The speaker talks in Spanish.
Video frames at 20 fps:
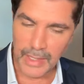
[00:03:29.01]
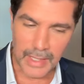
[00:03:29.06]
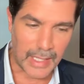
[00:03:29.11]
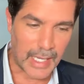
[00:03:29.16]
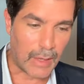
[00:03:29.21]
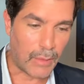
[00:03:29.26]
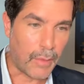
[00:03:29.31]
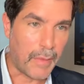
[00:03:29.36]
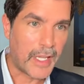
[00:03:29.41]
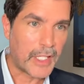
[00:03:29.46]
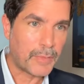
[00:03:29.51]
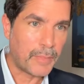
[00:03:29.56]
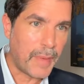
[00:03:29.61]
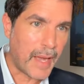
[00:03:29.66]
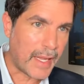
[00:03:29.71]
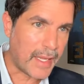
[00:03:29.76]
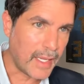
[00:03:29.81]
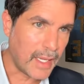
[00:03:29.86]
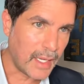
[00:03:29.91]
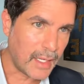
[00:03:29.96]
Y la Nueva
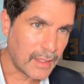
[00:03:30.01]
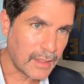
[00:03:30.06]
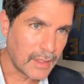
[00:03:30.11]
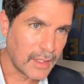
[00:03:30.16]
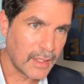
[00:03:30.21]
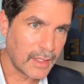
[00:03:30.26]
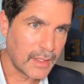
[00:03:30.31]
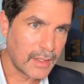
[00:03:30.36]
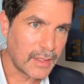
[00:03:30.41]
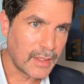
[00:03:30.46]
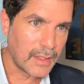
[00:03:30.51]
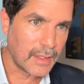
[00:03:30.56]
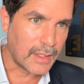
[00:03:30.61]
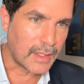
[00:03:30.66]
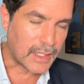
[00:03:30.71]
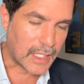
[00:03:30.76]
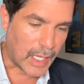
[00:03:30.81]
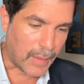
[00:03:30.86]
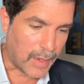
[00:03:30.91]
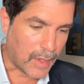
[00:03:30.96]
España
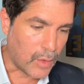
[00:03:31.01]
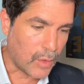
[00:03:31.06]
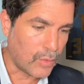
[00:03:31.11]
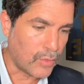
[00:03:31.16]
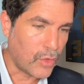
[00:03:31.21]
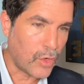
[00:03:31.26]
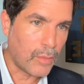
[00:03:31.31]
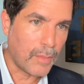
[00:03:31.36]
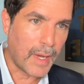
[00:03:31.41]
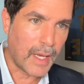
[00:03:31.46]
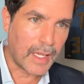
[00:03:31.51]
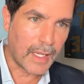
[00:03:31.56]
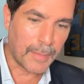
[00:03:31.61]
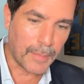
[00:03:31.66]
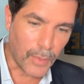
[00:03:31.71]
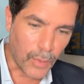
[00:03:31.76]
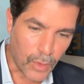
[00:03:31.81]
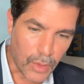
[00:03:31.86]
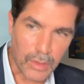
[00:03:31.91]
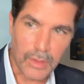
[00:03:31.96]
estaba
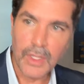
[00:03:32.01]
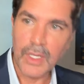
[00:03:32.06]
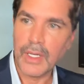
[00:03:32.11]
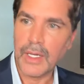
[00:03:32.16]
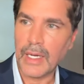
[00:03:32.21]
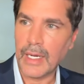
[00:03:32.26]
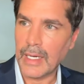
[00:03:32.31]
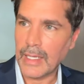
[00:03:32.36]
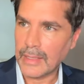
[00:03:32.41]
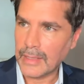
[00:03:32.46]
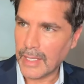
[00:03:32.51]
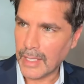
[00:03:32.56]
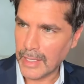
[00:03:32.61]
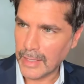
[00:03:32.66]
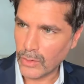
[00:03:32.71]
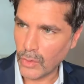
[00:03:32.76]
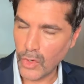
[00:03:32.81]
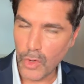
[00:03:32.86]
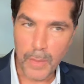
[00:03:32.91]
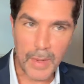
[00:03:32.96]
conformada por el
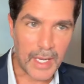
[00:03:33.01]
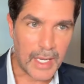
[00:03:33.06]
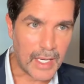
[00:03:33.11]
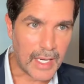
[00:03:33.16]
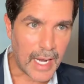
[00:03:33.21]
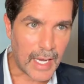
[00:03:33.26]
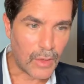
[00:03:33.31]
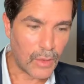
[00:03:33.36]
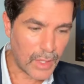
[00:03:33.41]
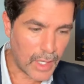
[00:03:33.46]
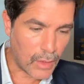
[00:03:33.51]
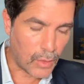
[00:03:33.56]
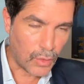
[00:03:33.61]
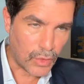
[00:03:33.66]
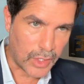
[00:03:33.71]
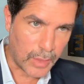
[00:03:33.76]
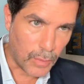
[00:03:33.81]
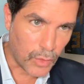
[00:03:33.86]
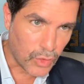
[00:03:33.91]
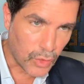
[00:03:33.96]
territorio mexicano que
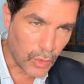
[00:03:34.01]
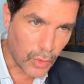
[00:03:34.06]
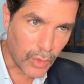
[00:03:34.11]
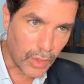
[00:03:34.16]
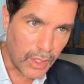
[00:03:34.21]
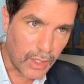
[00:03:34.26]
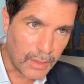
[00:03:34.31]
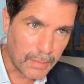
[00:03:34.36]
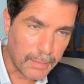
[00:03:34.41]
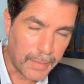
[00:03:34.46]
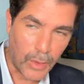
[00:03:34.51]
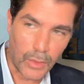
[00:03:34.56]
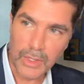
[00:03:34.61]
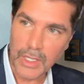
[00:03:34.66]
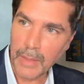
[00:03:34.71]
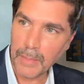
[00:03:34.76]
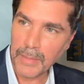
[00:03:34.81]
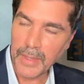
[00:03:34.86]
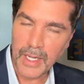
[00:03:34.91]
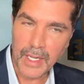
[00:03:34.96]
conocemos hoy, pero
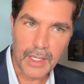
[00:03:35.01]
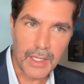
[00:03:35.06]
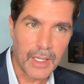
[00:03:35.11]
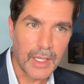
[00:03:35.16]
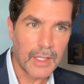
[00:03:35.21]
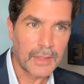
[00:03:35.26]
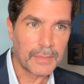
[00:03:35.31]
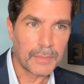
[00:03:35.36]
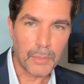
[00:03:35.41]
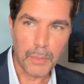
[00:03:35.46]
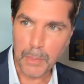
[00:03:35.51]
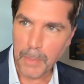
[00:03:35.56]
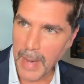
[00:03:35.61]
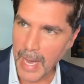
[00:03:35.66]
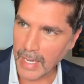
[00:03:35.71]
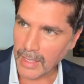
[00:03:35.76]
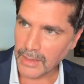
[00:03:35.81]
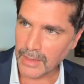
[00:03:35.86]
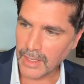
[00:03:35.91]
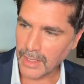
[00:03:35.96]
también
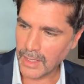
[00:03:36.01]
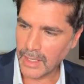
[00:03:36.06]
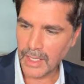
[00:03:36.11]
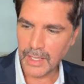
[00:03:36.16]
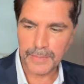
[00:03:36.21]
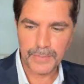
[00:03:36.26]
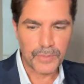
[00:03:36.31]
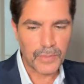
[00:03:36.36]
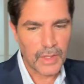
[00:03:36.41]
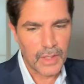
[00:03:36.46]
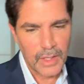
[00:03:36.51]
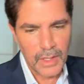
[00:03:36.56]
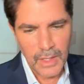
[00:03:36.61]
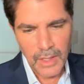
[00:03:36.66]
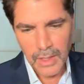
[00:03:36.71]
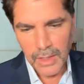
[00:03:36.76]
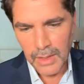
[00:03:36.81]
parte de,